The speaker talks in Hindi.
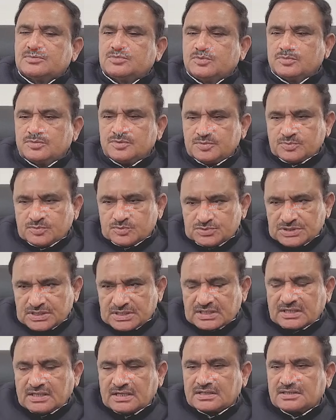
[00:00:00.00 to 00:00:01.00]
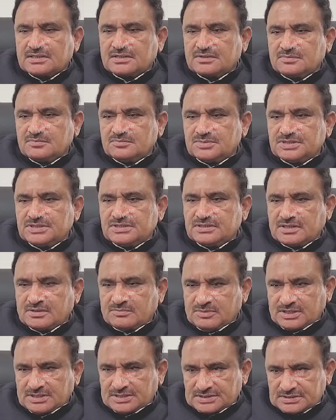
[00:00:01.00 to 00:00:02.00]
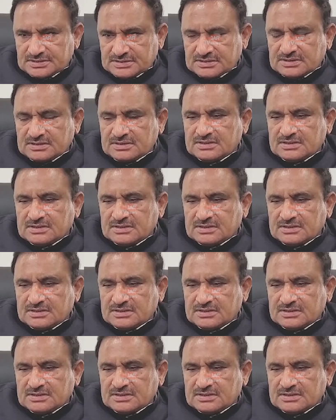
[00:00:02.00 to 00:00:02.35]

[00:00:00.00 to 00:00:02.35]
भूमि पूजन कार्यक्रम में हमारे